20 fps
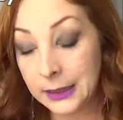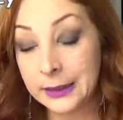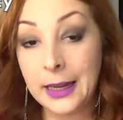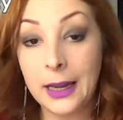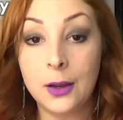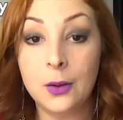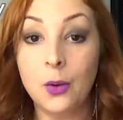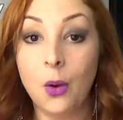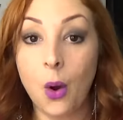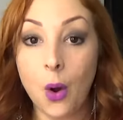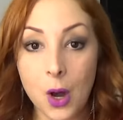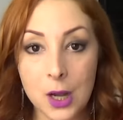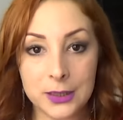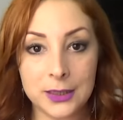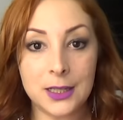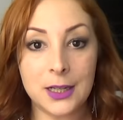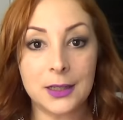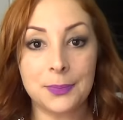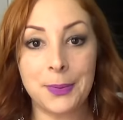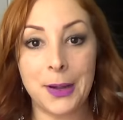tenho
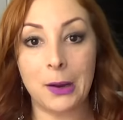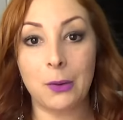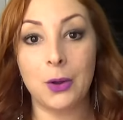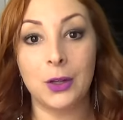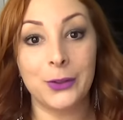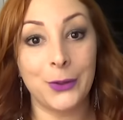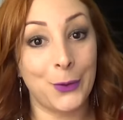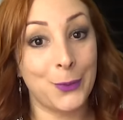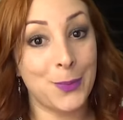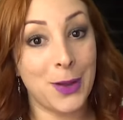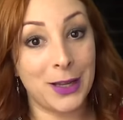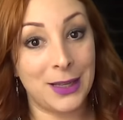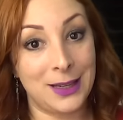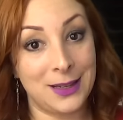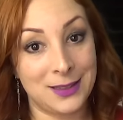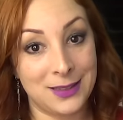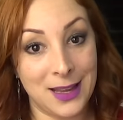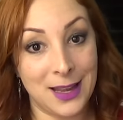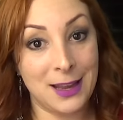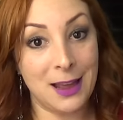outra pra quando eu
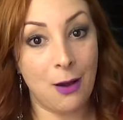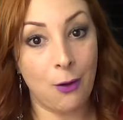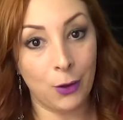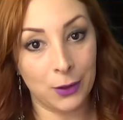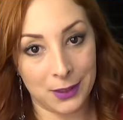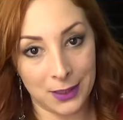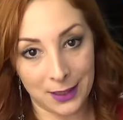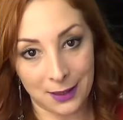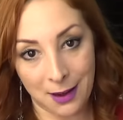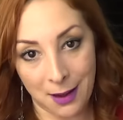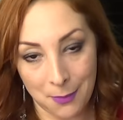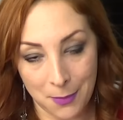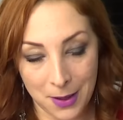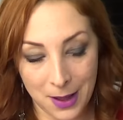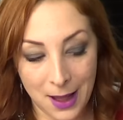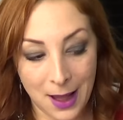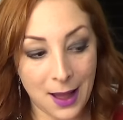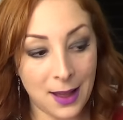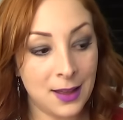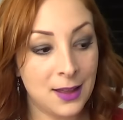emagrecer e a outra
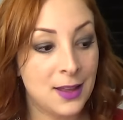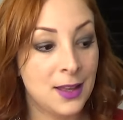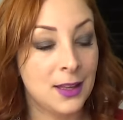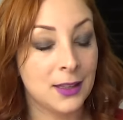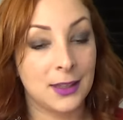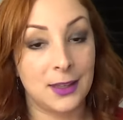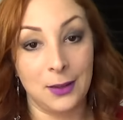acabar.